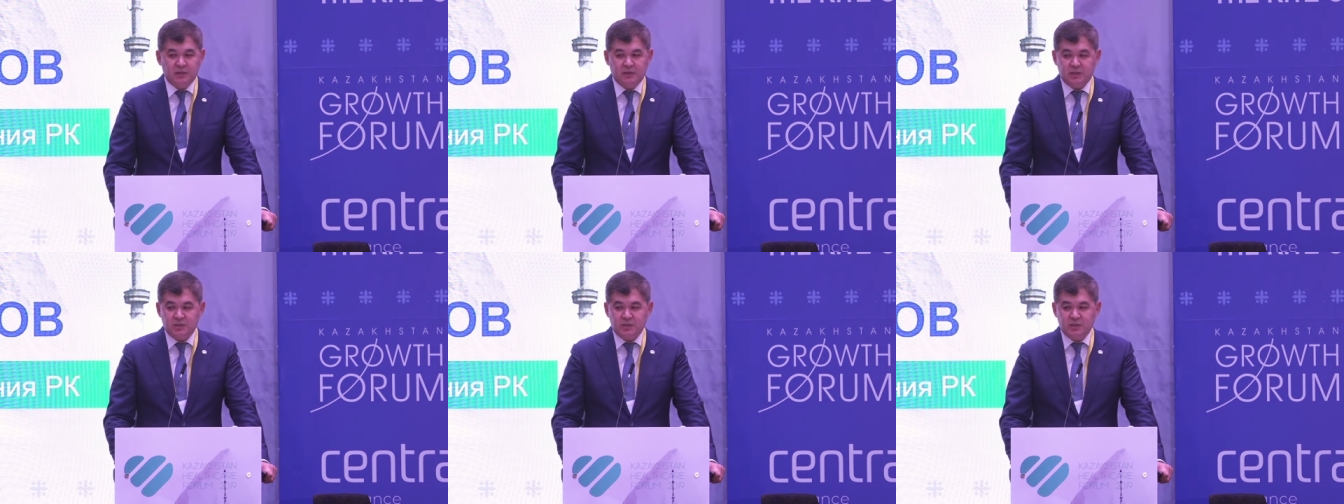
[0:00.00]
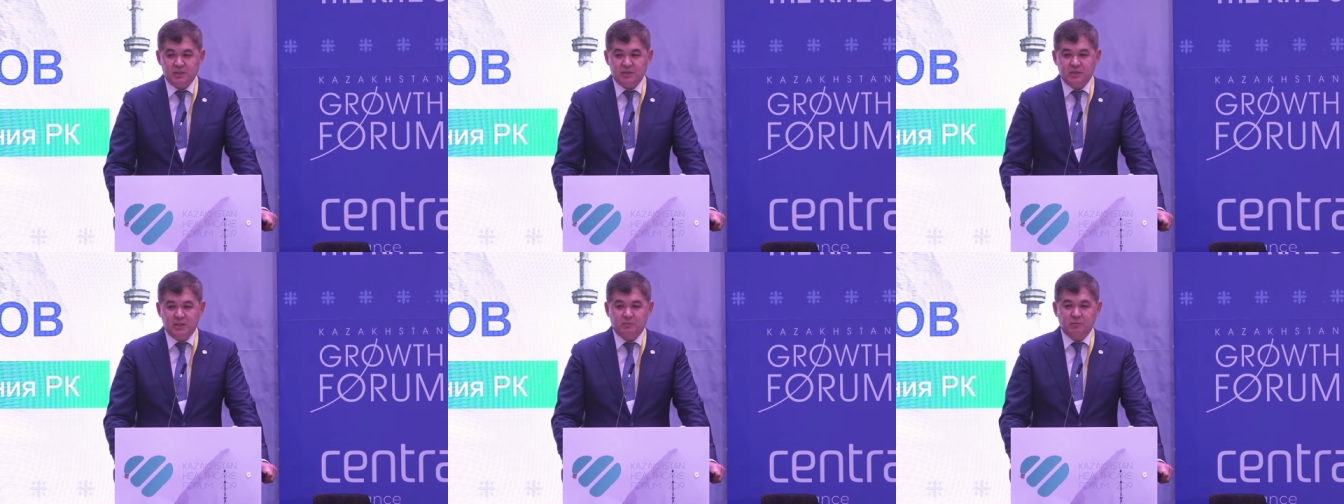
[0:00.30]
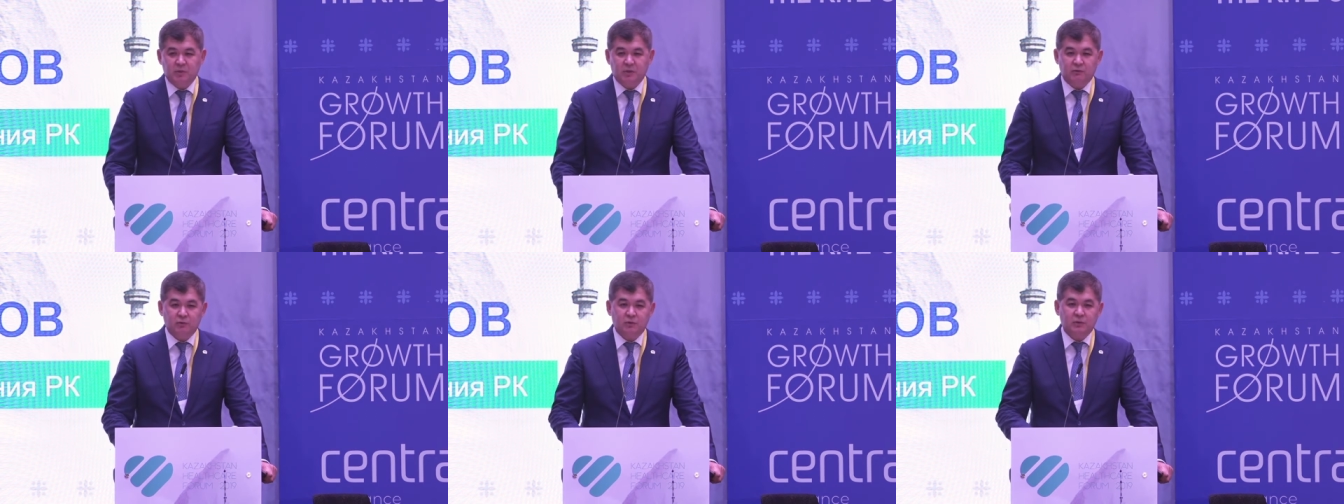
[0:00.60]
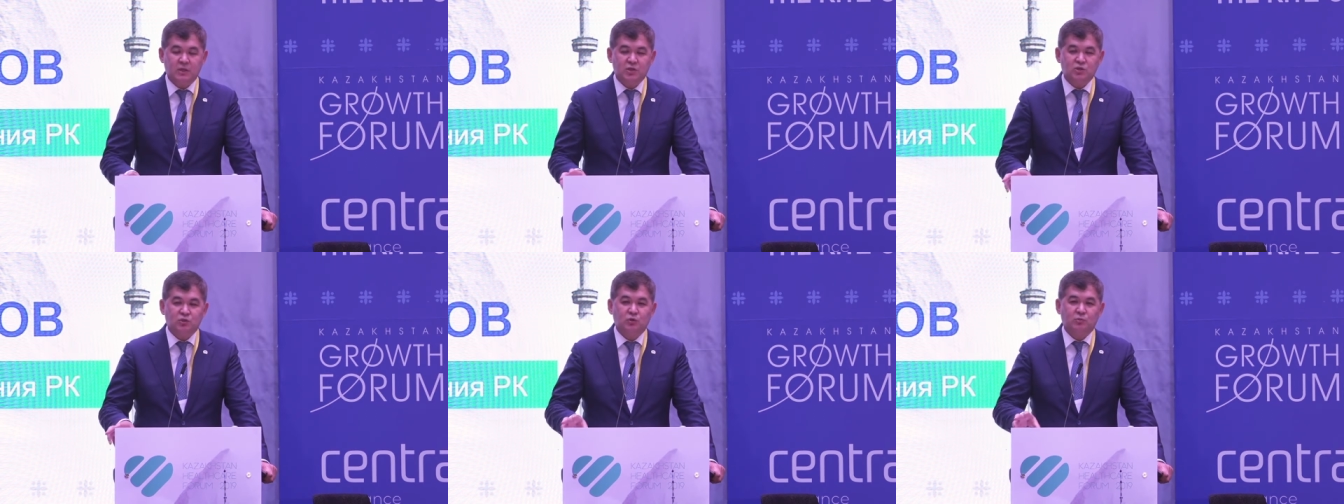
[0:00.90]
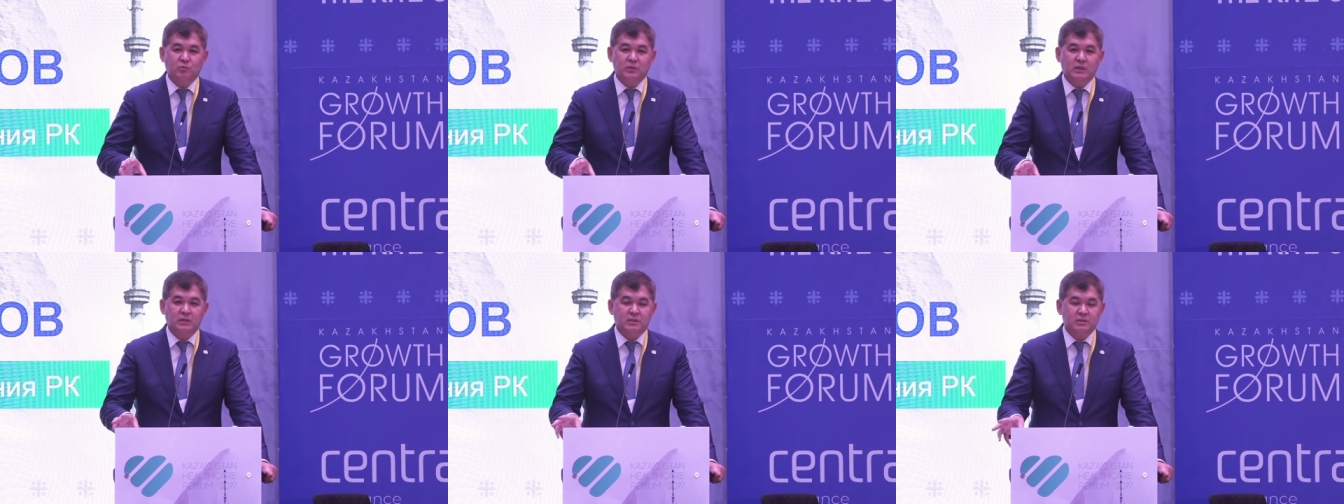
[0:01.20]
нашей системы и вот на что
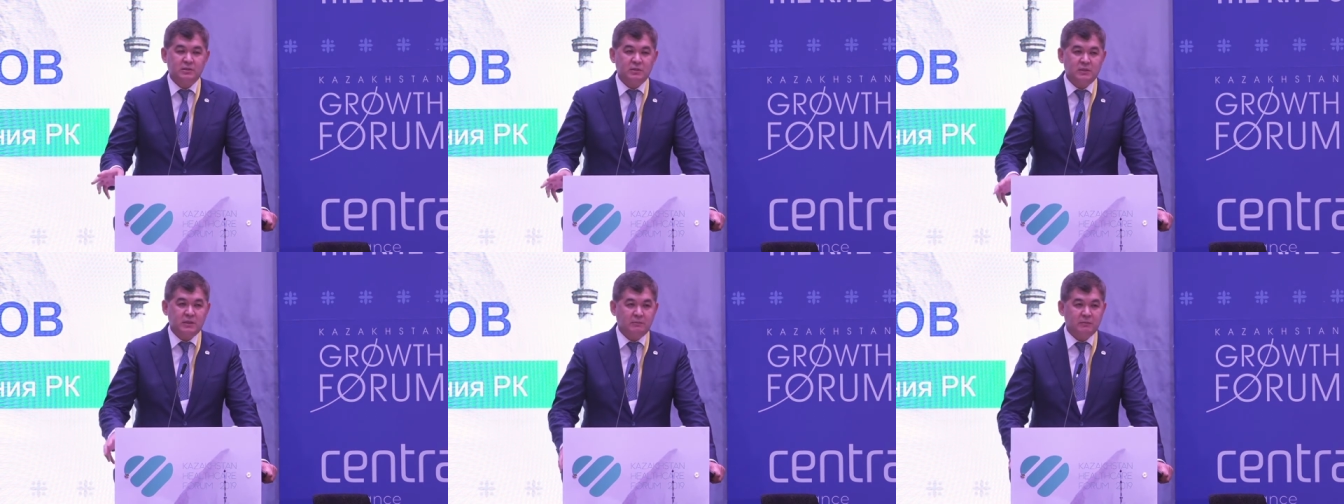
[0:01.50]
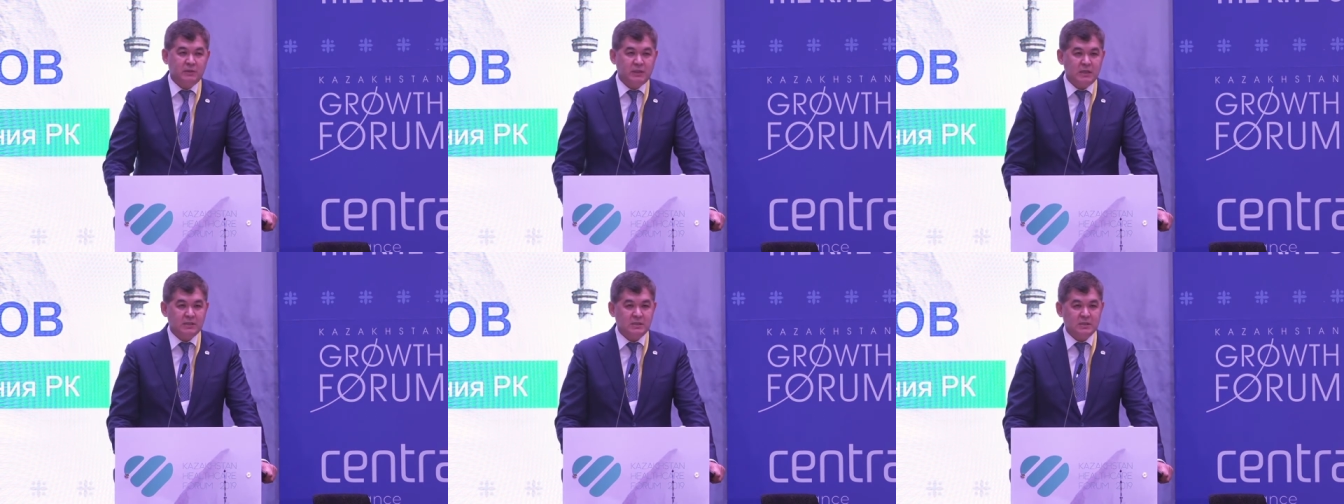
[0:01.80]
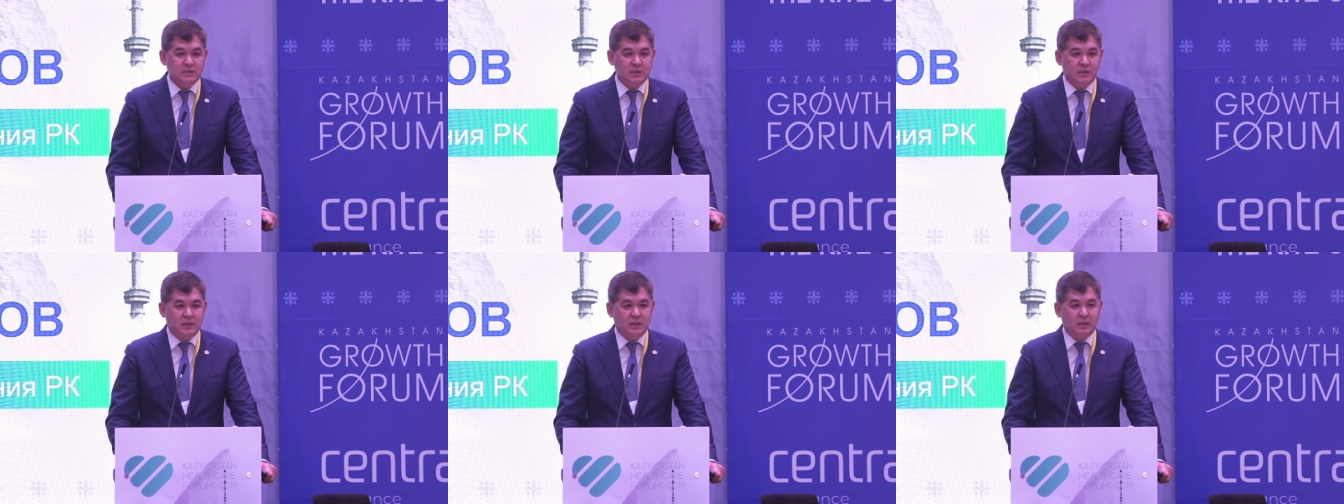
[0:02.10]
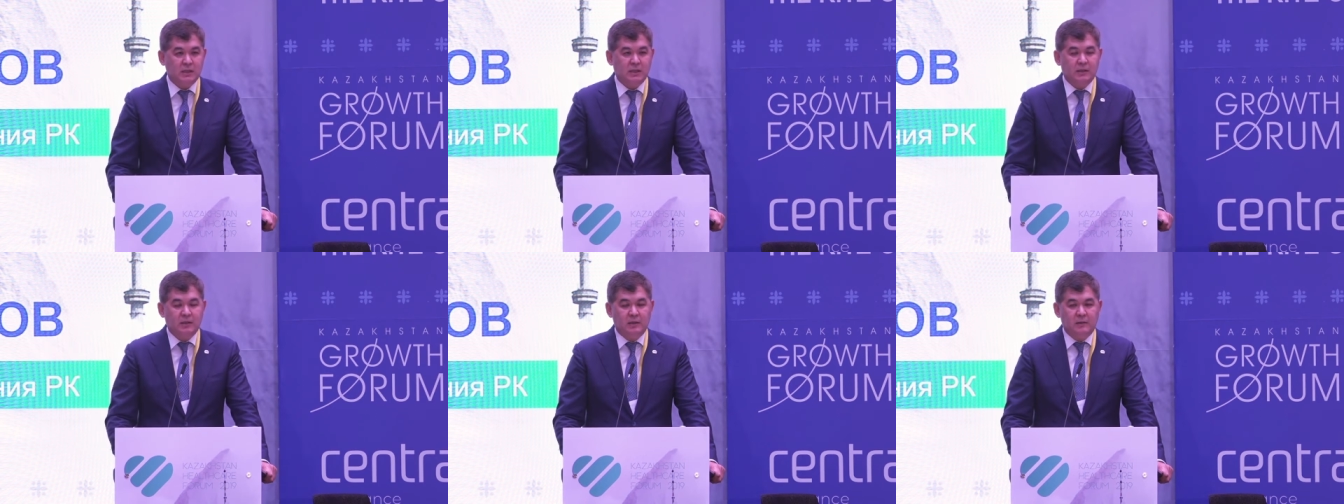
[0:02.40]
мы должны там тратить деньги.